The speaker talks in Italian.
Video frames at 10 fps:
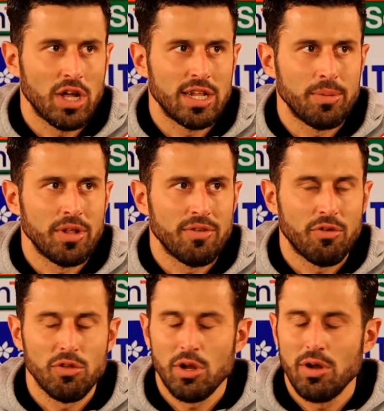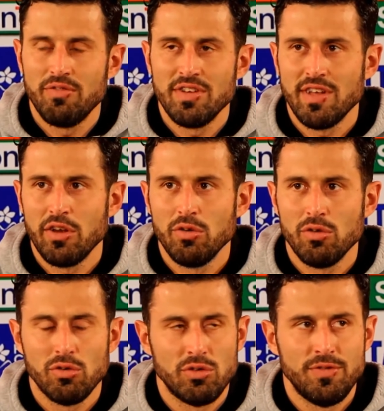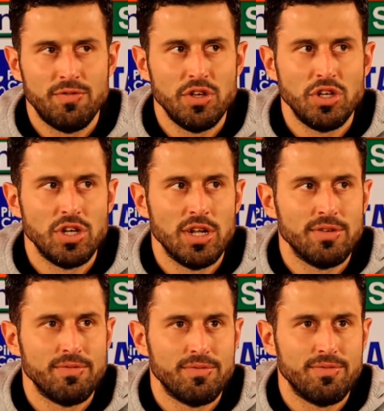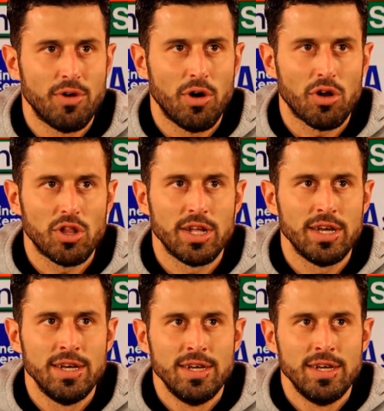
Andremo ad affrontare un avversario difficile, forte,